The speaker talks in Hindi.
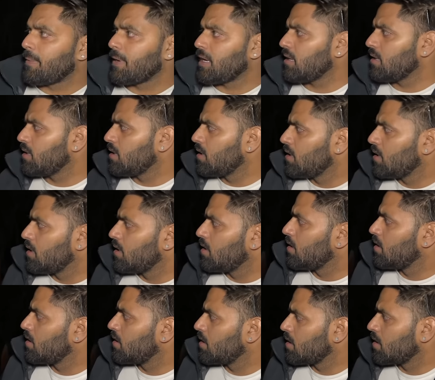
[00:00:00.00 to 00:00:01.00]
पे
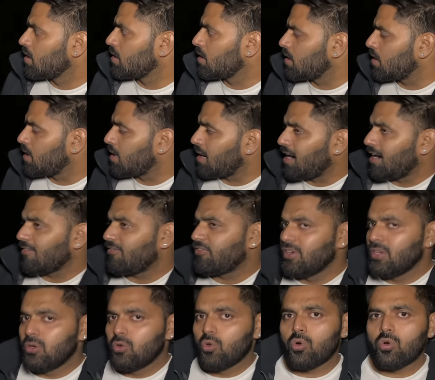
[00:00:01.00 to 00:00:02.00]
काफ़ी
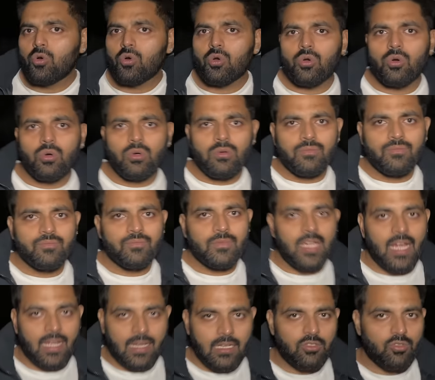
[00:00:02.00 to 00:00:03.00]
लोगों को
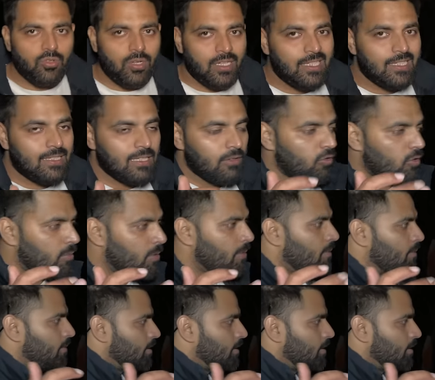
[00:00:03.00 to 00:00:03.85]
क्या क्या सुनाई देता वो भी मैं